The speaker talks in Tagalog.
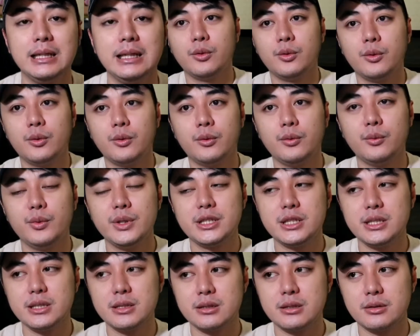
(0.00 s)
So
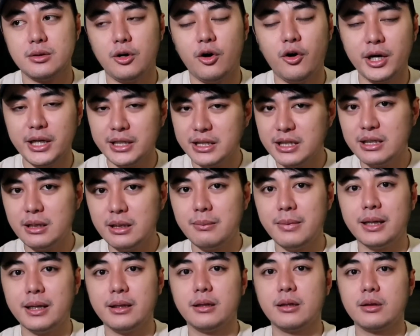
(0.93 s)
which is okay din
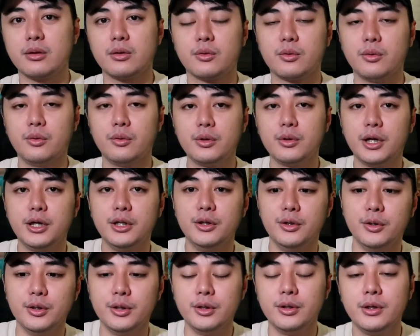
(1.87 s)
naman kung
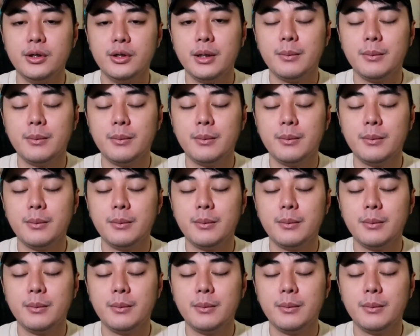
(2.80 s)
ganun.